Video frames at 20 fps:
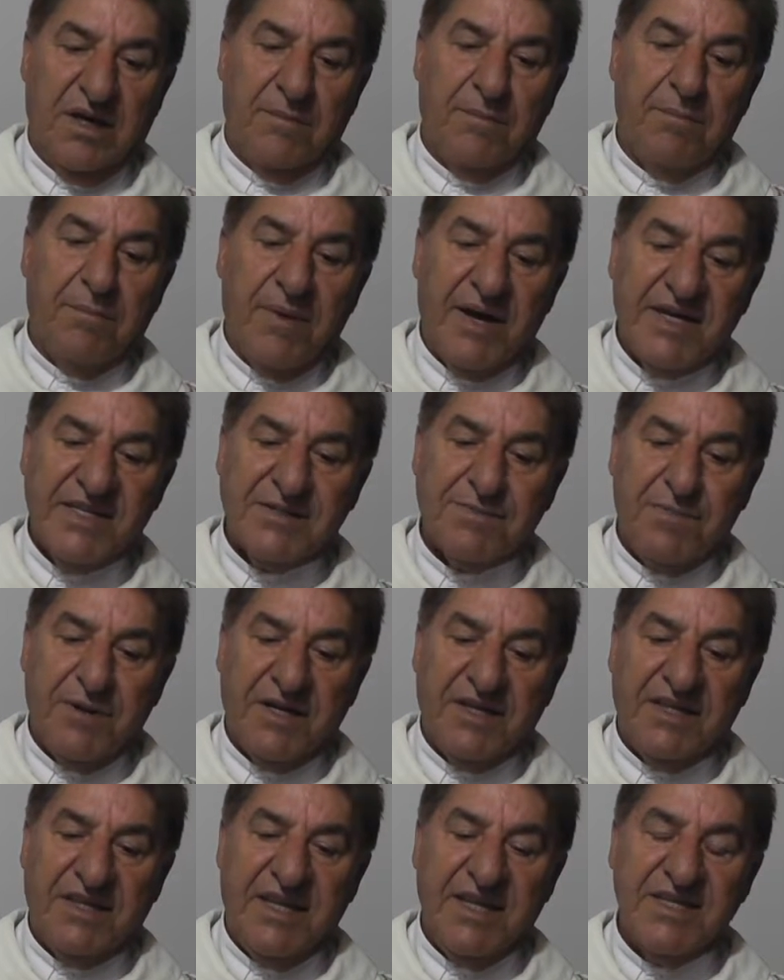Mas
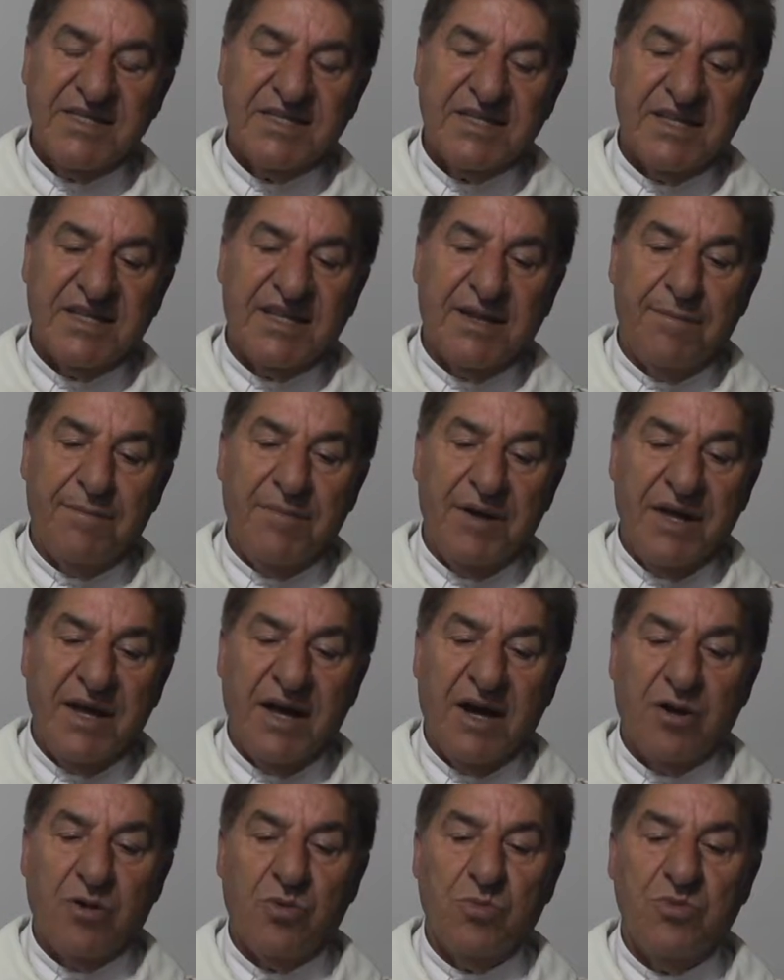pertence também
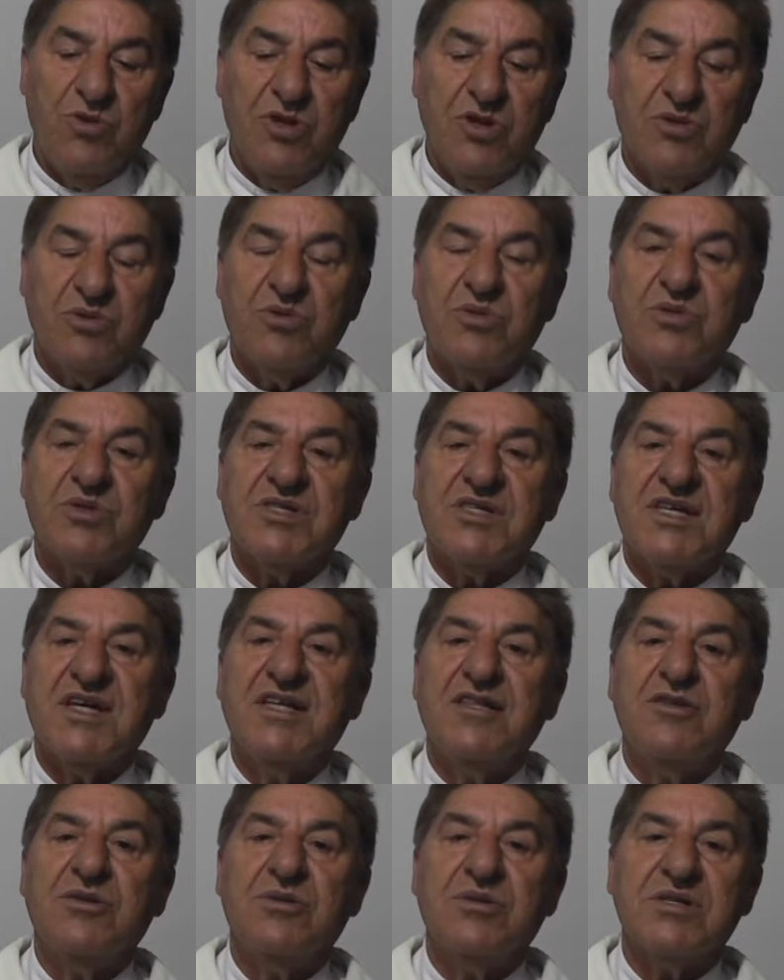à comunhão dos
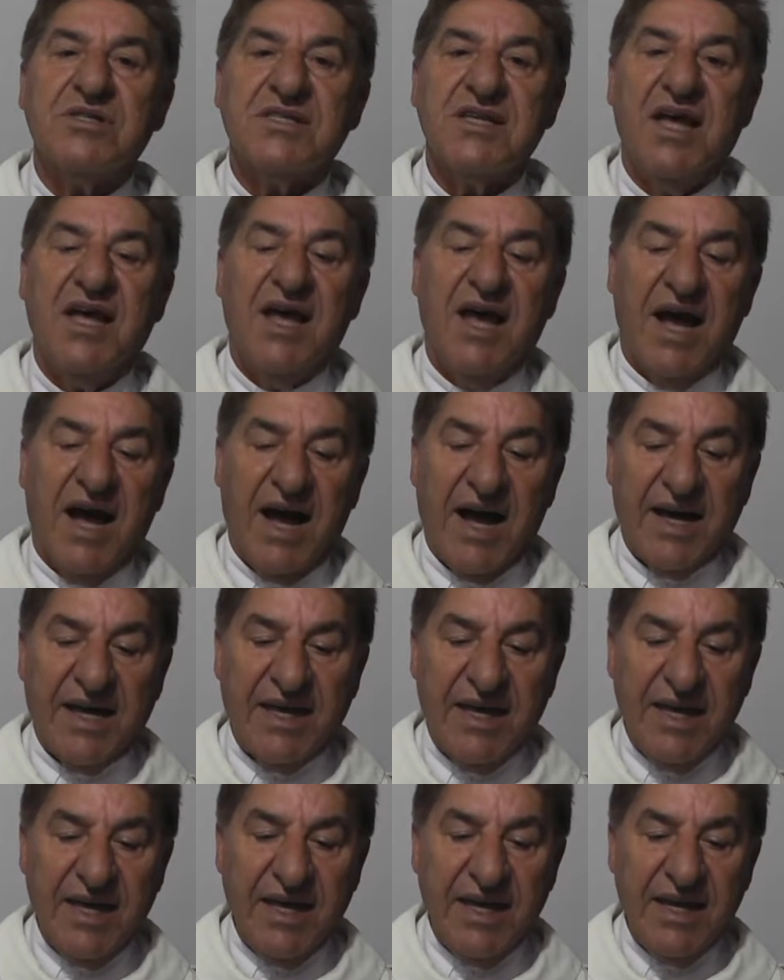santos
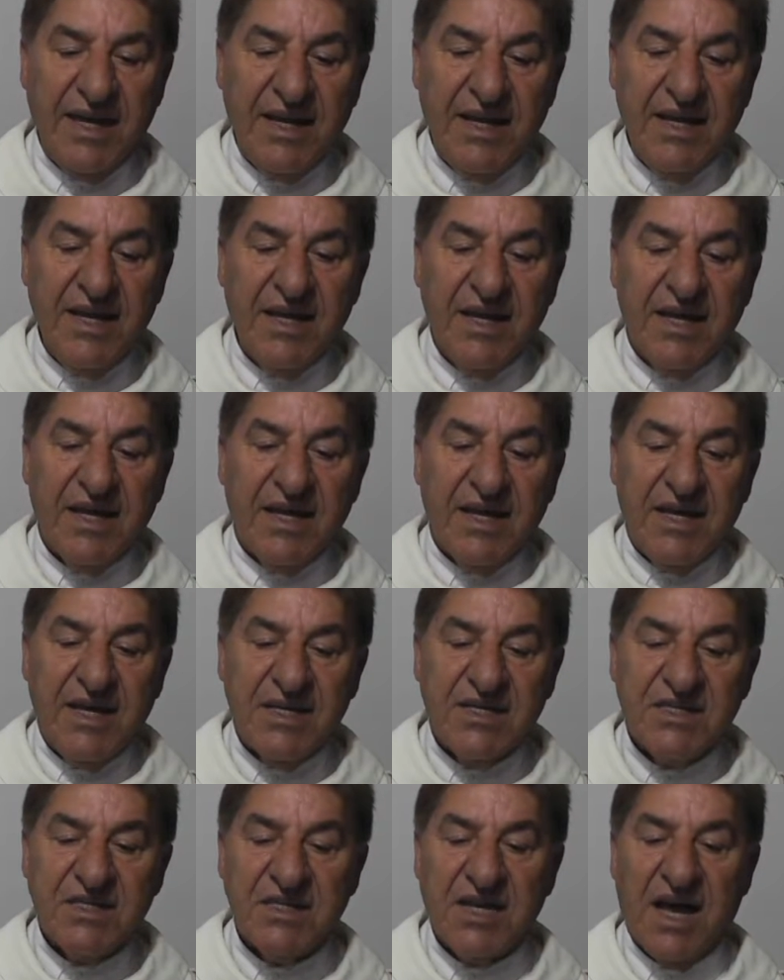aquele
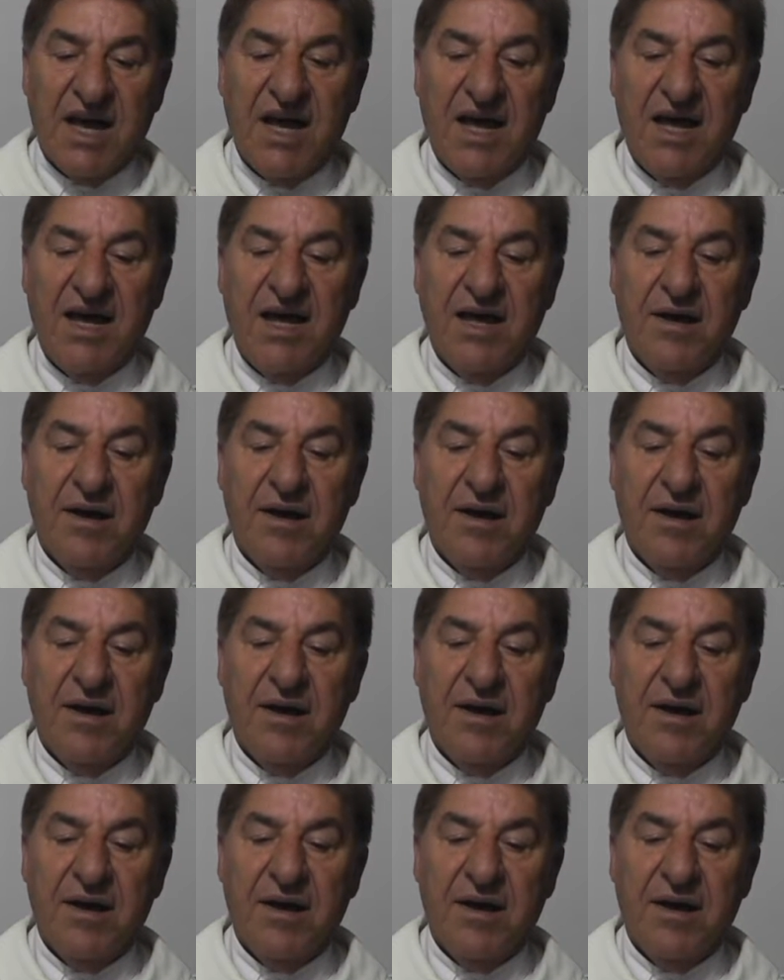que já